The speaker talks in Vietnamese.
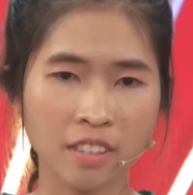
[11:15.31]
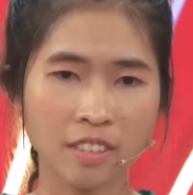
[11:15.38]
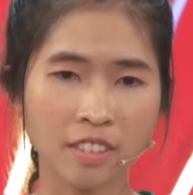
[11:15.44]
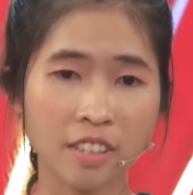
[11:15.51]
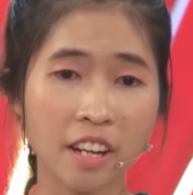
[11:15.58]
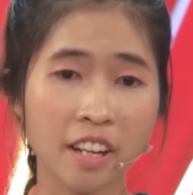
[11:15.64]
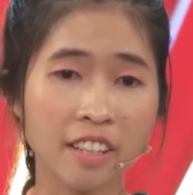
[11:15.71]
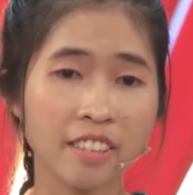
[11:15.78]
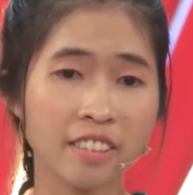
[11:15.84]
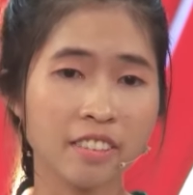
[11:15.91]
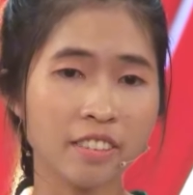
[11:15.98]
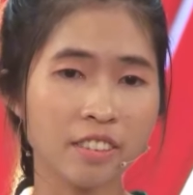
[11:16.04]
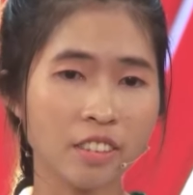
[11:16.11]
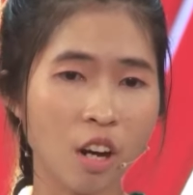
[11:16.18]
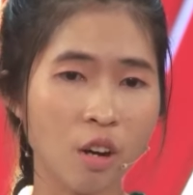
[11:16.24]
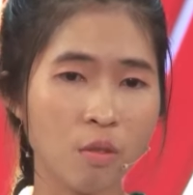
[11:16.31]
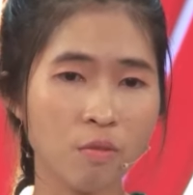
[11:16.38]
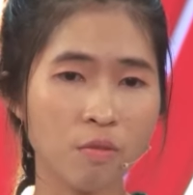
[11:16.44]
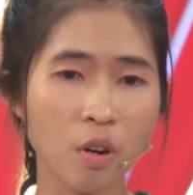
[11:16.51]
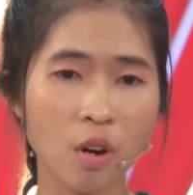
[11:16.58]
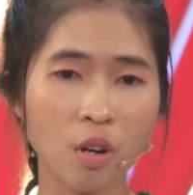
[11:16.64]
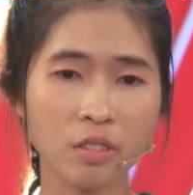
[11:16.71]
Sinh
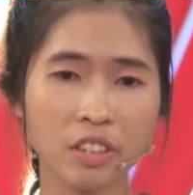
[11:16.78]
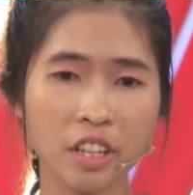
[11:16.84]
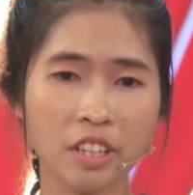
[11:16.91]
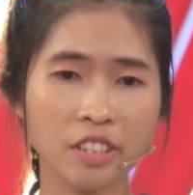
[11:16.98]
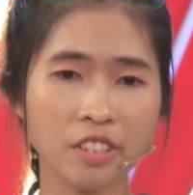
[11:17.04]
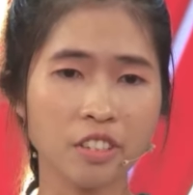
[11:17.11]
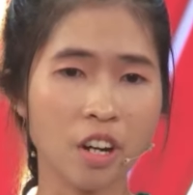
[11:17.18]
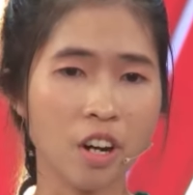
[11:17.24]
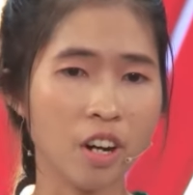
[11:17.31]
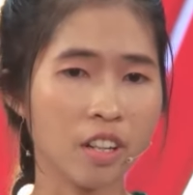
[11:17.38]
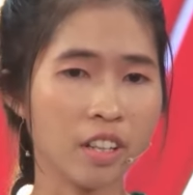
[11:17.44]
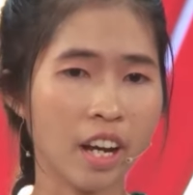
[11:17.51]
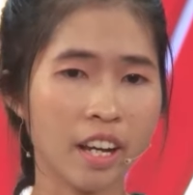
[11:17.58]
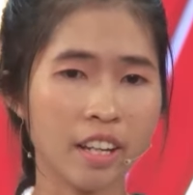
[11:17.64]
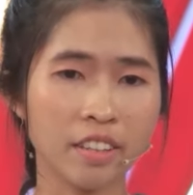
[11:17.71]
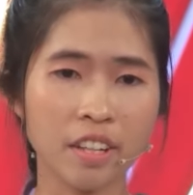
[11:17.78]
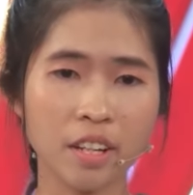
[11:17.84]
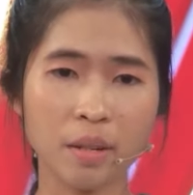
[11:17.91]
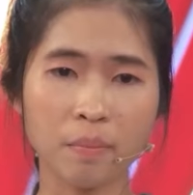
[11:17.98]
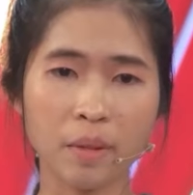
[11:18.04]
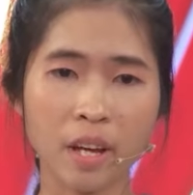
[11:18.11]
sống vô tư cho ngày tiếp